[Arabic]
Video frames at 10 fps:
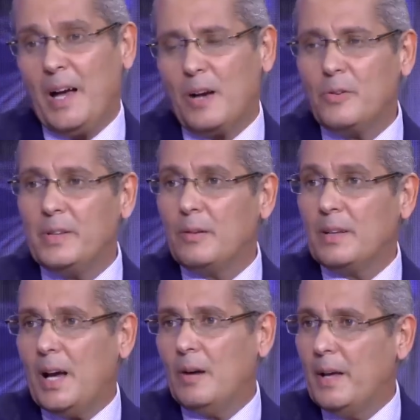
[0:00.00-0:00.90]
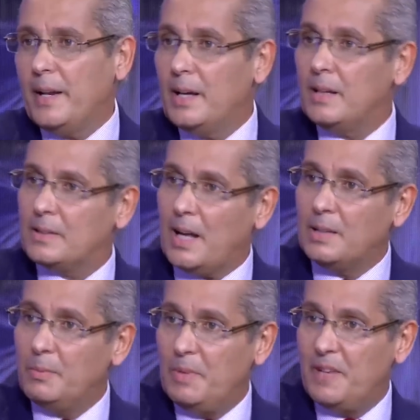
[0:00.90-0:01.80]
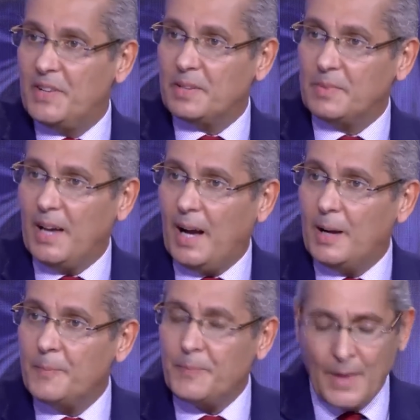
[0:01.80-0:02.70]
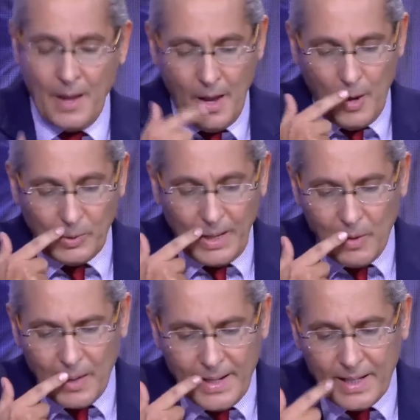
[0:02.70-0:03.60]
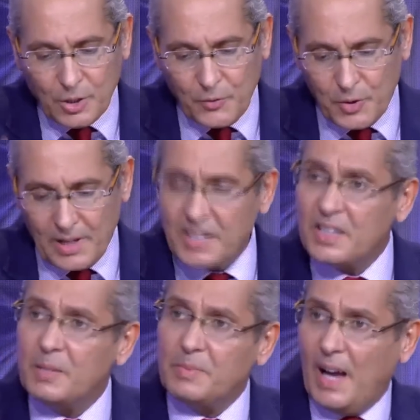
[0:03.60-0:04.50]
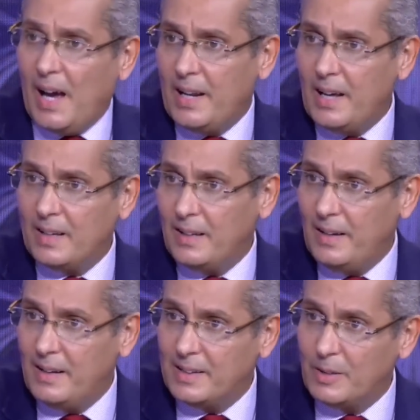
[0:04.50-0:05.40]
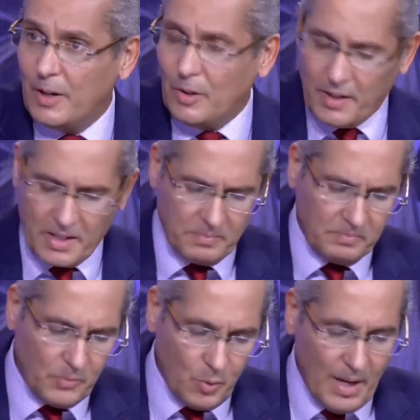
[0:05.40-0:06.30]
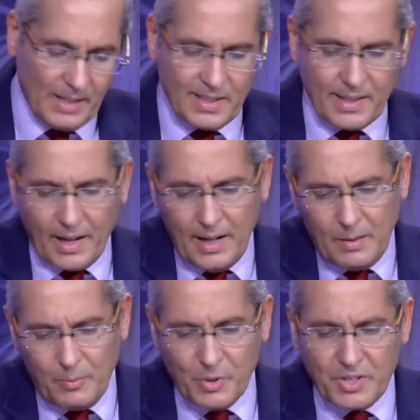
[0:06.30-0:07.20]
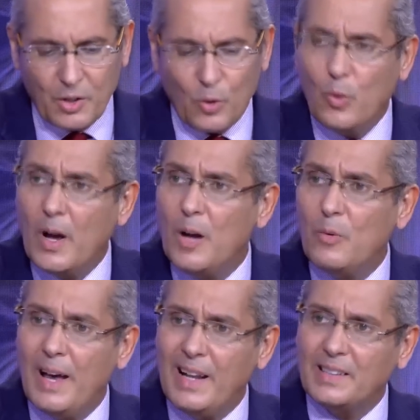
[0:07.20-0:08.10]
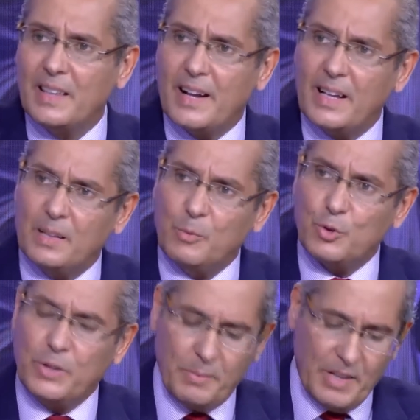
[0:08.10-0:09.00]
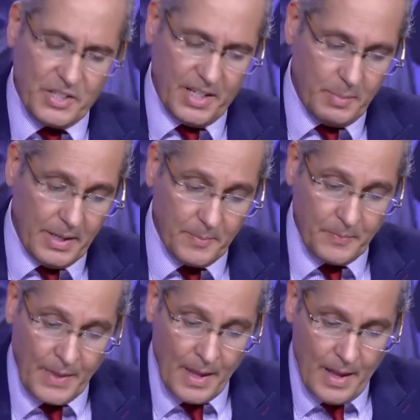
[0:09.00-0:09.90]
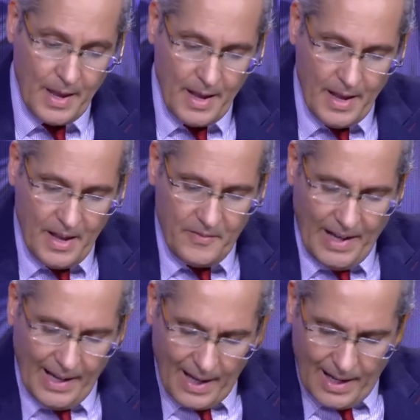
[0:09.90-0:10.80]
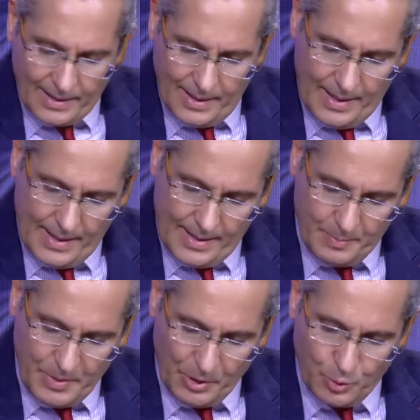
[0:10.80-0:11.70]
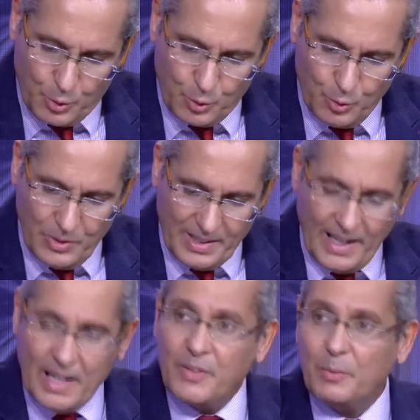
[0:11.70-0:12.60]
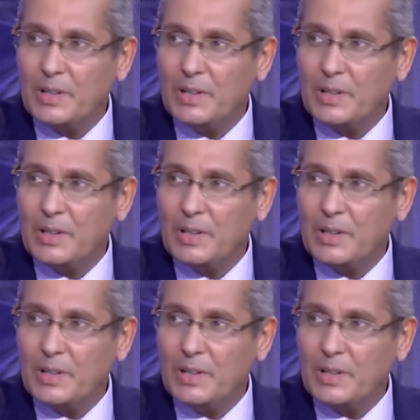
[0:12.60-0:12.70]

كل دولة تحاول أن تقدم الملفات نتاعها وتحاول أن تفرض الأجندة نتاعها على الدولة الأخرى وتستغل موازين القوى والانتظارات الموجودة من الجانبين في العلاقات بين تونس وإيطاليا في المدة